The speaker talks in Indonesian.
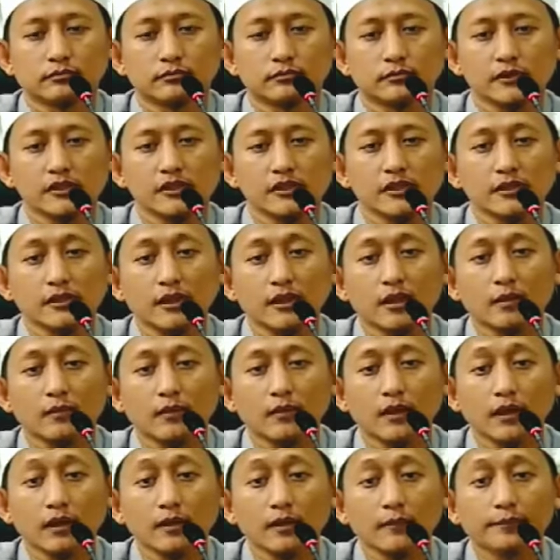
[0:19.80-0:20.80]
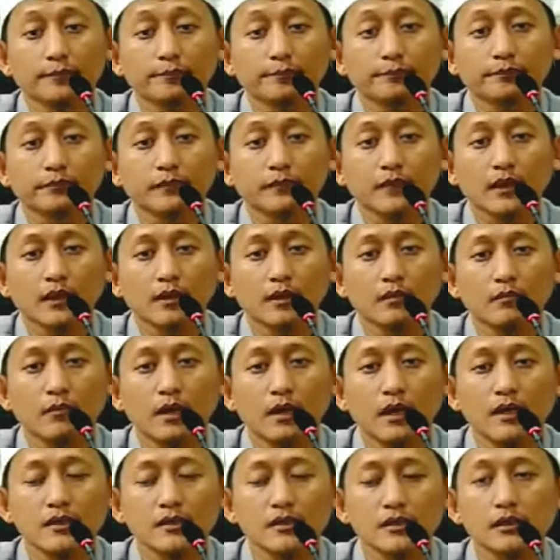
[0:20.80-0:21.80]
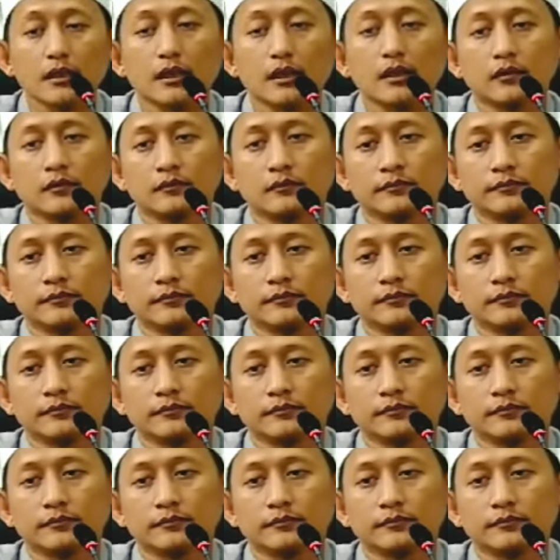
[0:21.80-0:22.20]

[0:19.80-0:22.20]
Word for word: ini secara bah bahasa